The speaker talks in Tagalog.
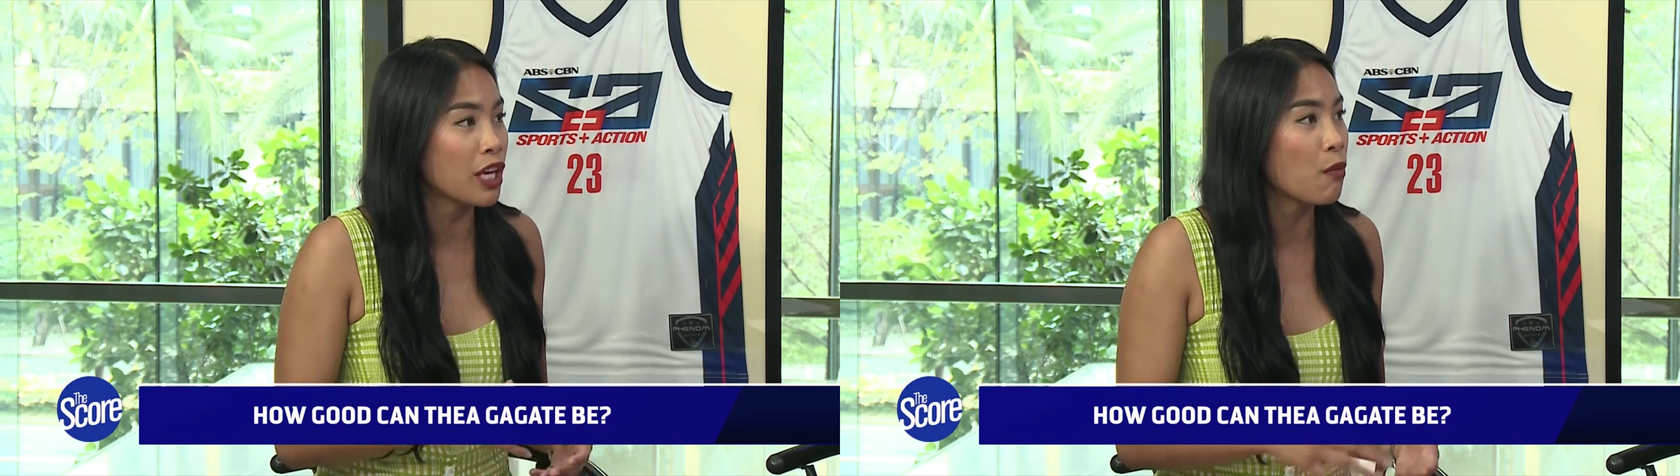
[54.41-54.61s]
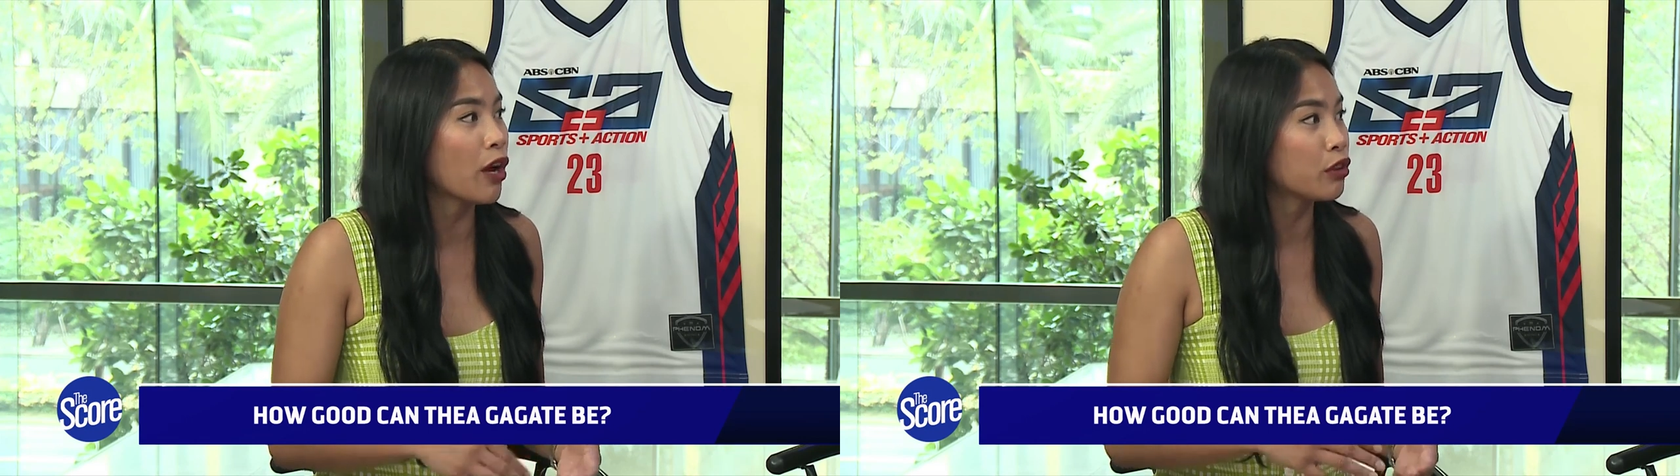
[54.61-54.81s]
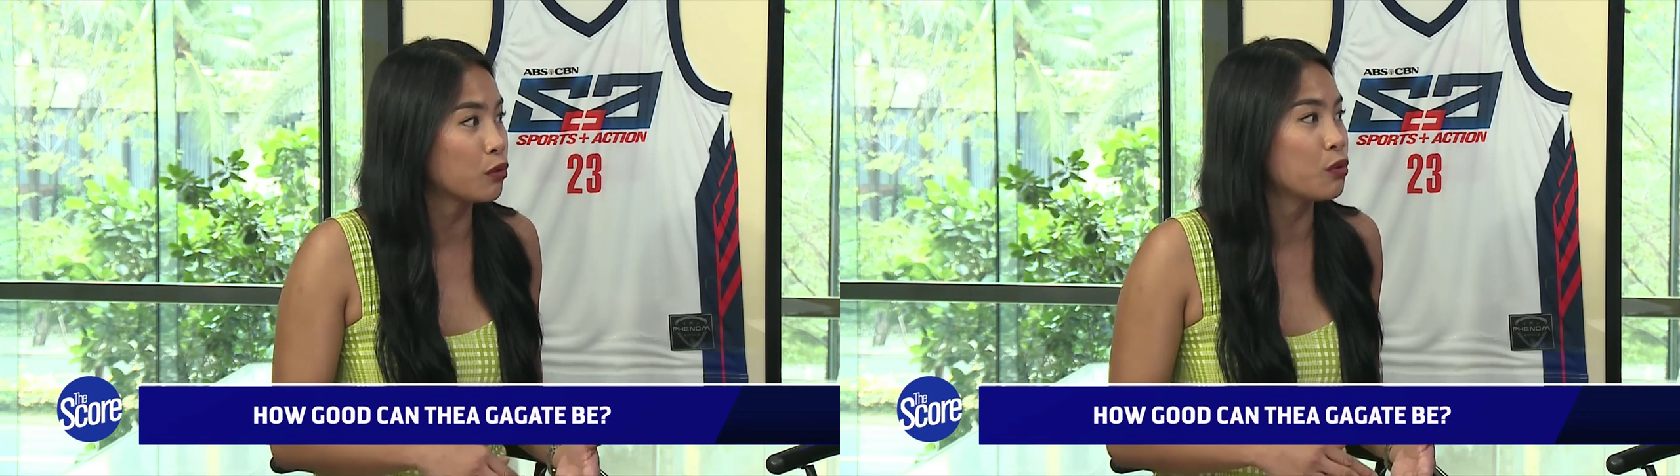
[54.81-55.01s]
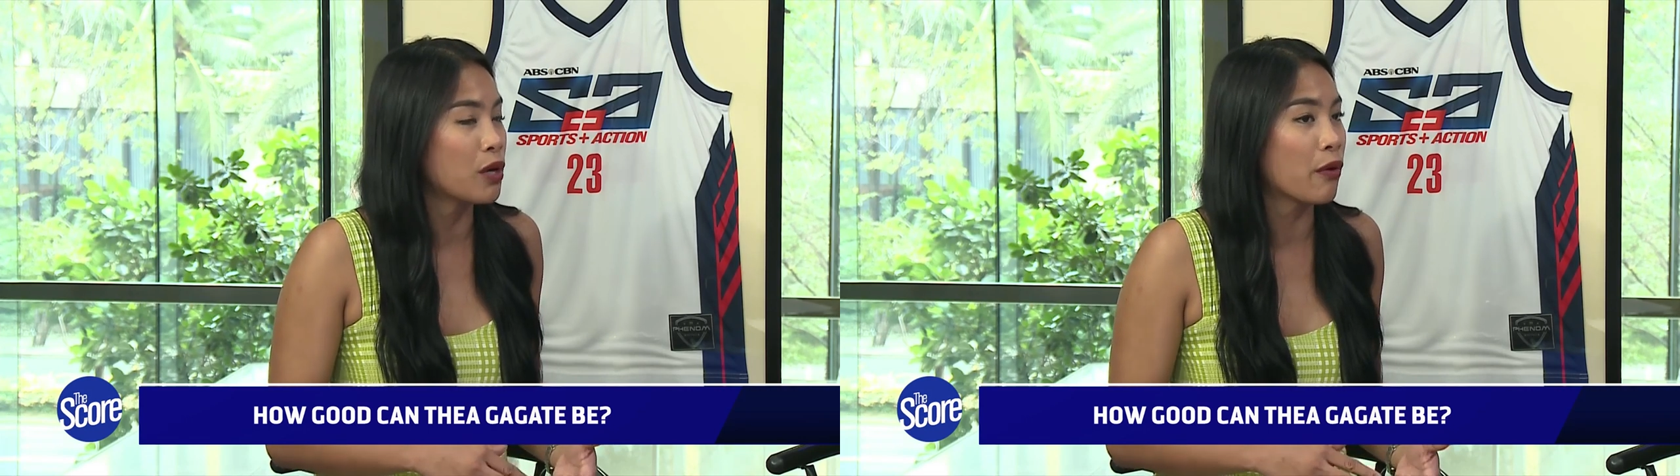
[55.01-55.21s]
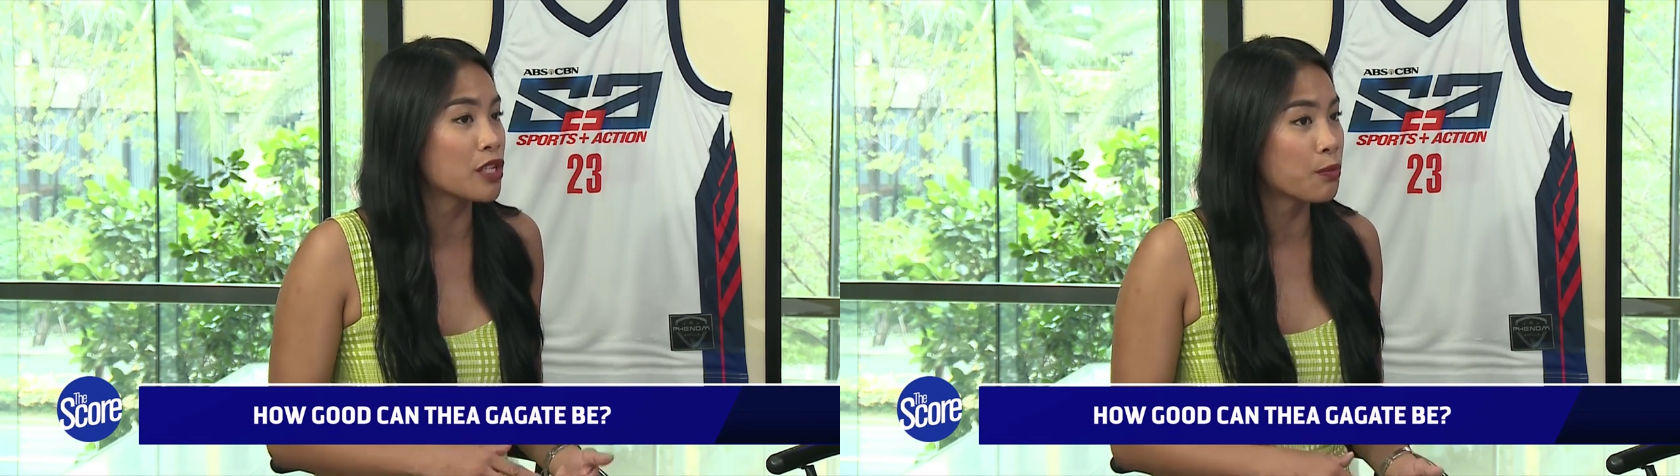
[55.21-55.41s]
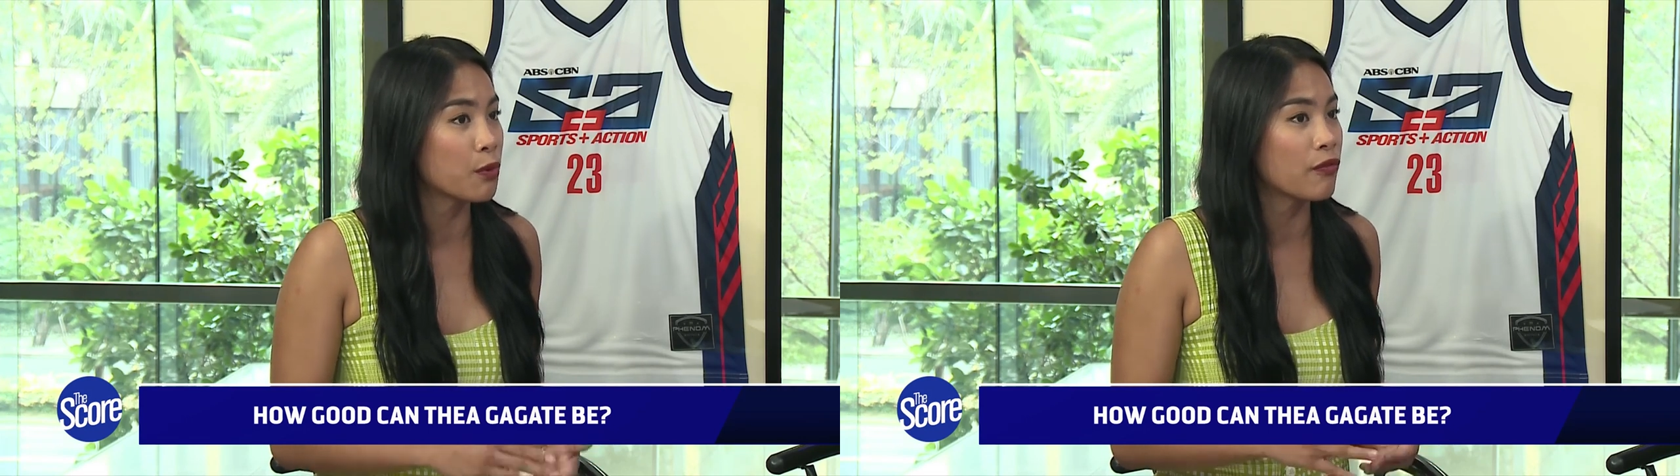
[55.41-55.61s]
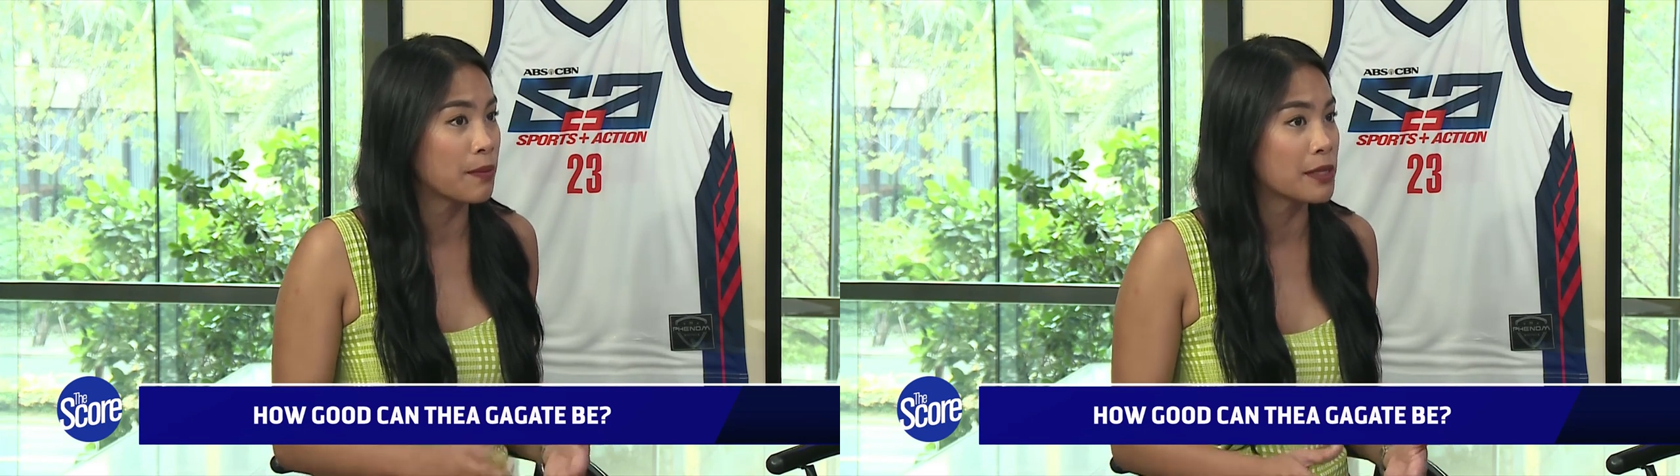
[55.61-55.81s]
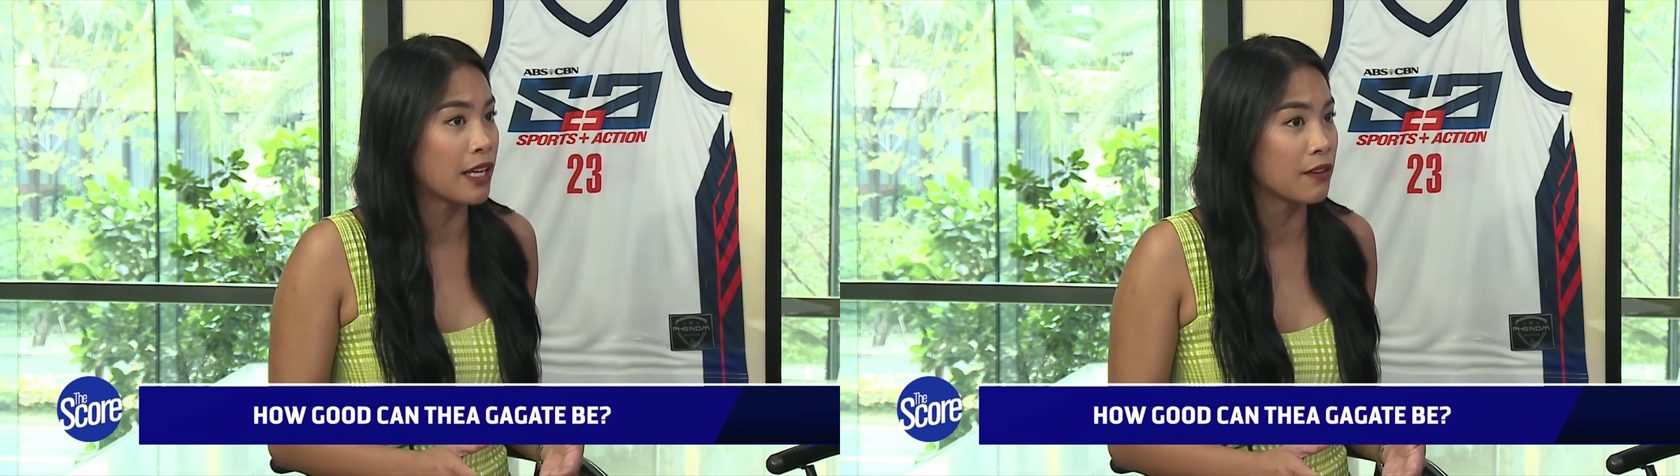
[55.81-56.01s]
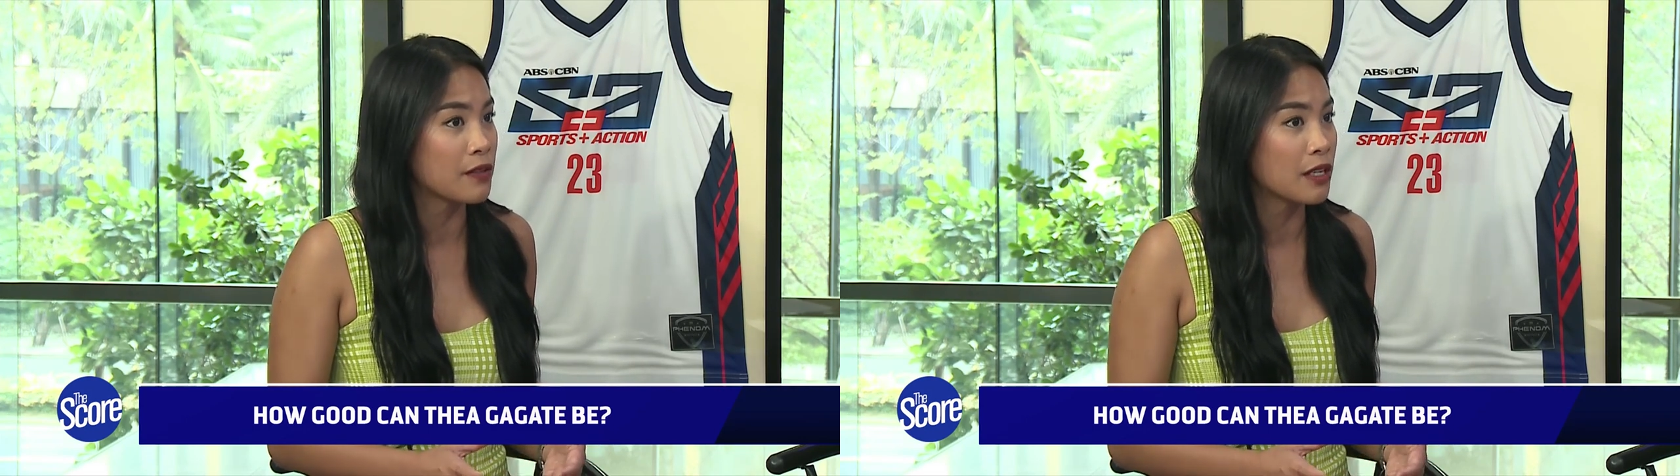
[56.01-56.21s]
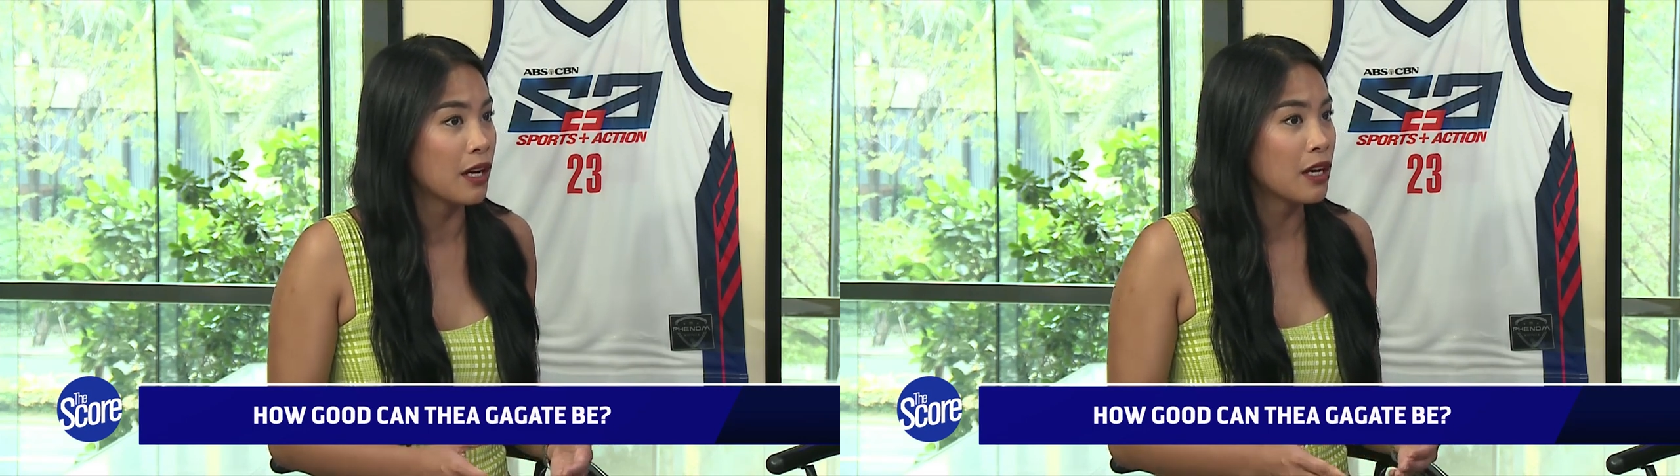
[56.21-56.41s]
they want to do now is prove
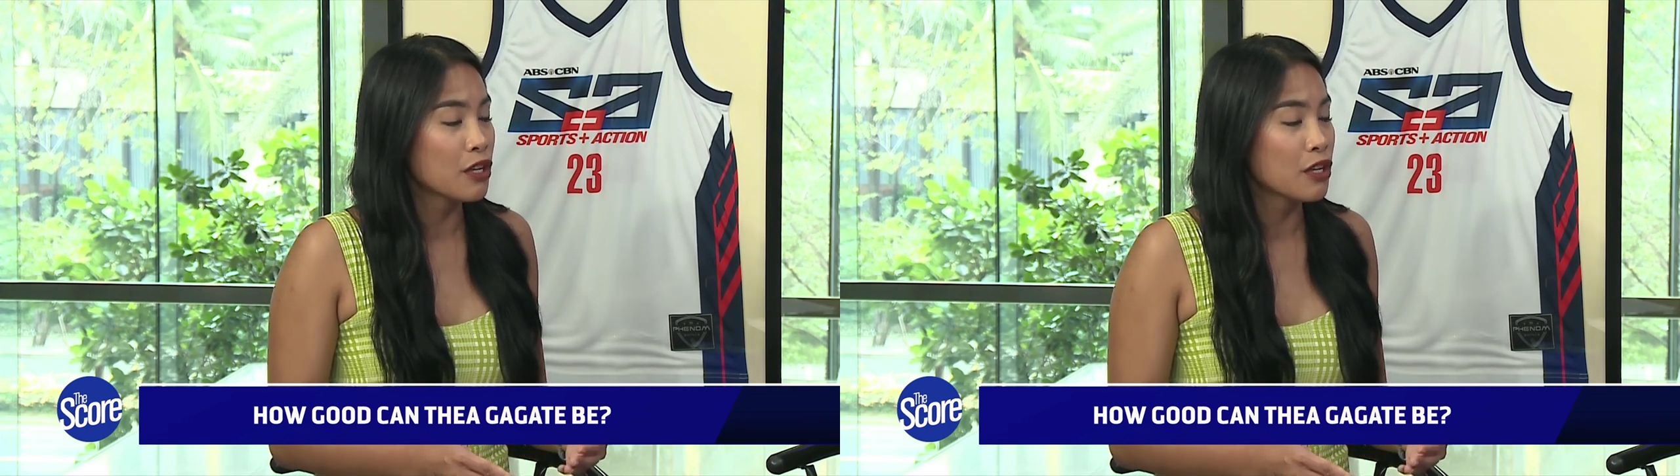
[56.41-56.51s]
themselves.